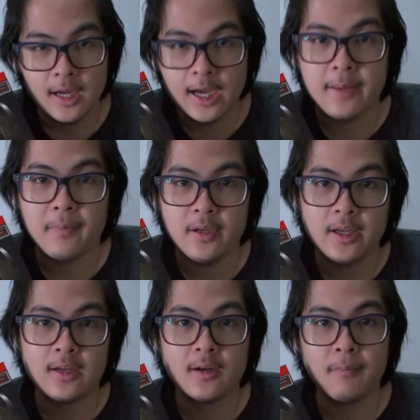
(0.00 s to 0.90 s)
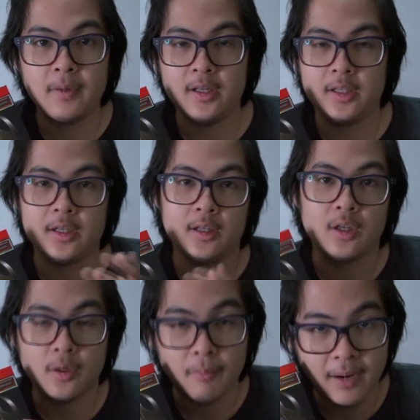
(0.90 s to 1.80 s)
HyperX ก็เป็นอีกห
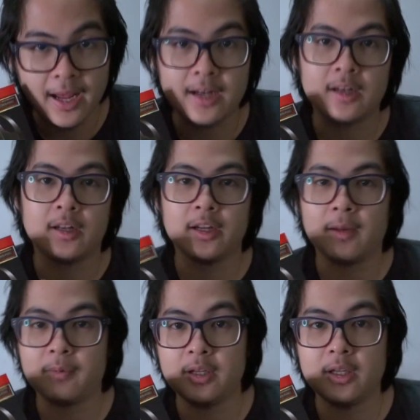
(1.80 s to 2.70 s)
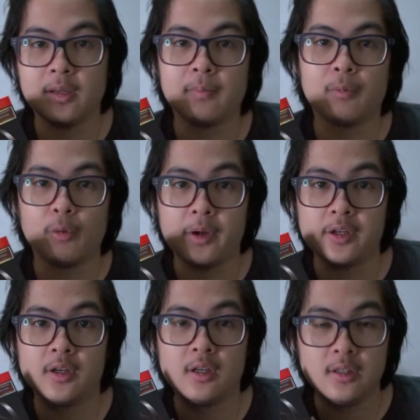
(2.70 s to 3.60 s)
นึ่งแบรนด์นะครับที่โปรเพ
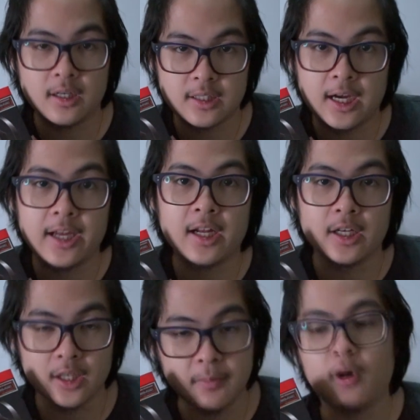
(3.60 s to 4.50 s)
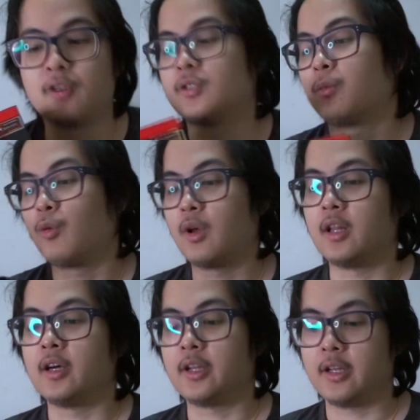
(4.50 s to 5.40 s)
เยอร์เลือกใช้กันเยอะพอสมควร
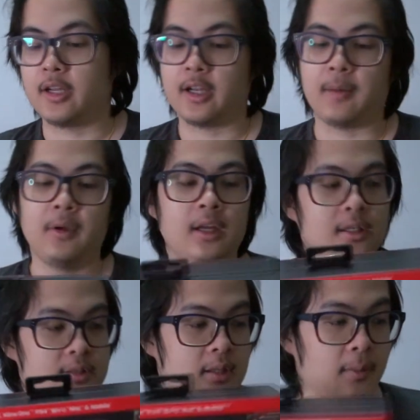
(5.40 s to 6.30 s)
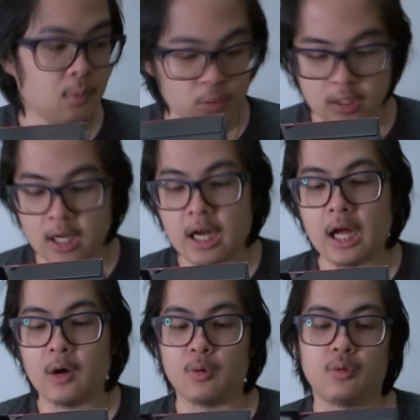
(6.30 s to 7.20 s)
เลยนะครับสำหรับรุ่น
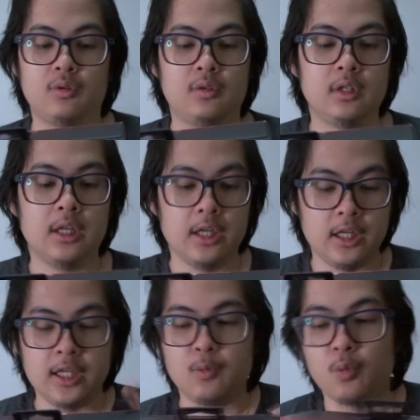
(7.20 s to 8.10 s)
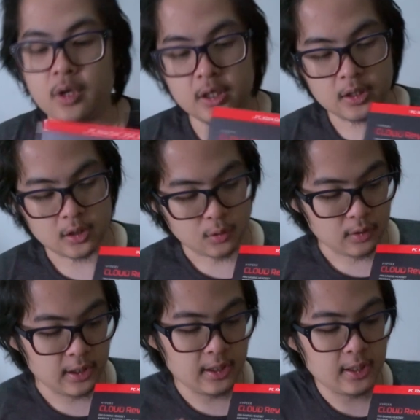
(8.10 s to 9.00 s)
คาวดีเวอร์ตัว
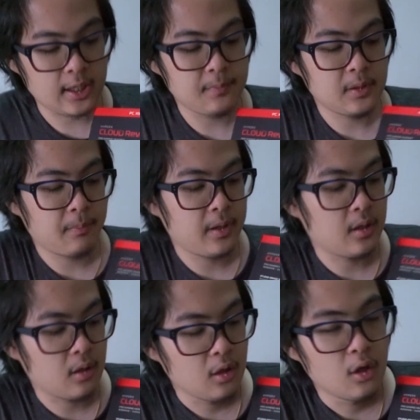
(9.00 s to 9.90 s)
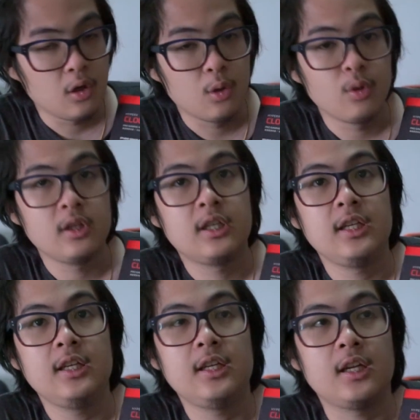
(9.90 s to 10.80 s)
นี้นะครับจะเป็นรุ่น
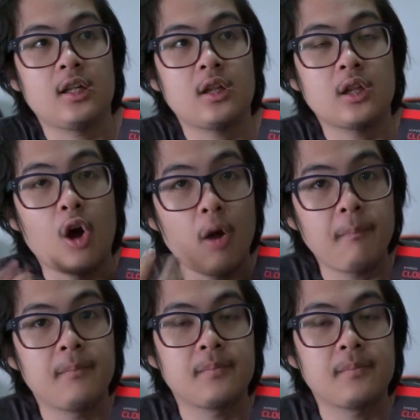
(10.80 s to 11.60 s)
ที่ท็อป